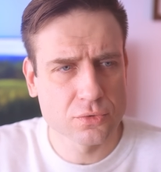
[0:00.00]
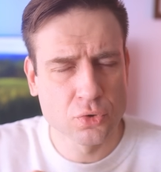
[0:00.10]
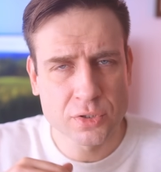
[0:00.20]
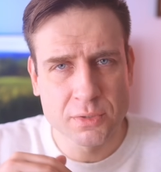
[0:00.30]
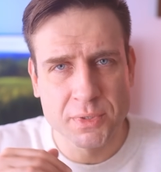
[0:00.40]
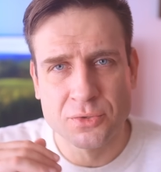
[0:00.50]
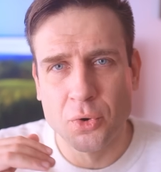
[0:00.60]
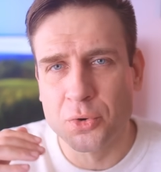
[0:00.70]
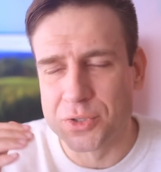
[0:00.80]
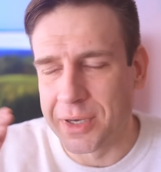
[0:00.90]
тер себе
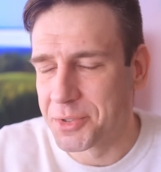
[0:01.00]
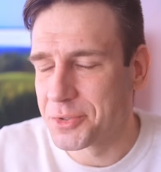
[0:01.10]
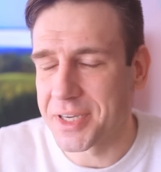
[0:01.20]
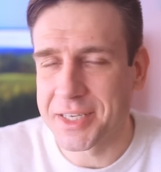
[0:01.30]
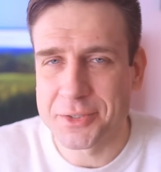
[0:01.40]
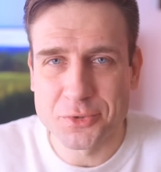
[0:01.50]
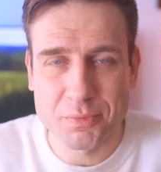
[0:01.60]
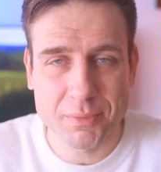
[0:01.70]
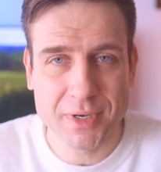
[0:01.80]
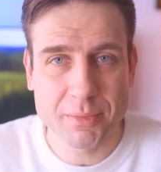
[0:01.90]
ногу, там еще какие-то у
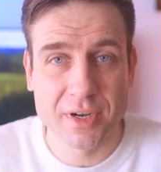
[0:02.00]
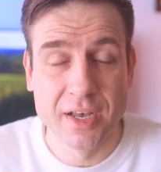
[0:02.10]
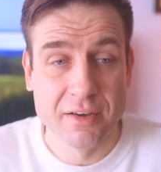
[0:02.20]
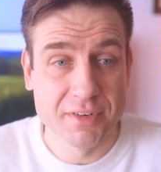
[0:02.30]
него проблемы.